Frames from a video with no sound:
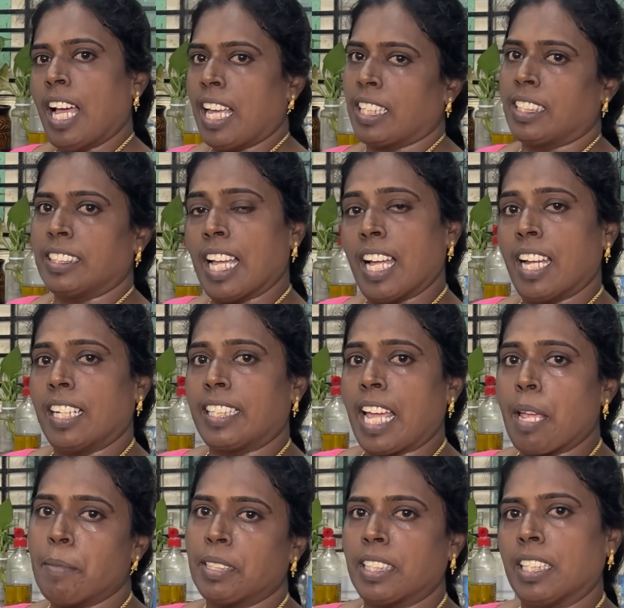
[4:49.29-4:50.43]
அதுக்கு த
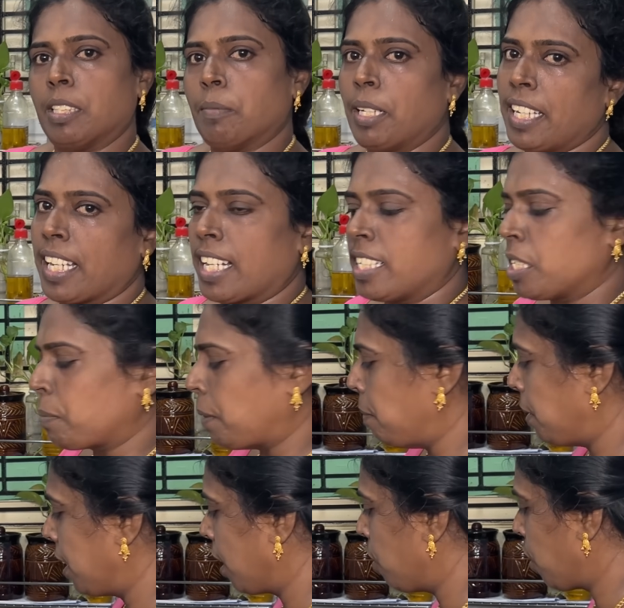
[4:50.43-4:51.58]
டைமுக்கு தகுந்த மாதிரி நீங்கள் அட்ஜஸ்ட் பண்ணி பண்ணுங்கள்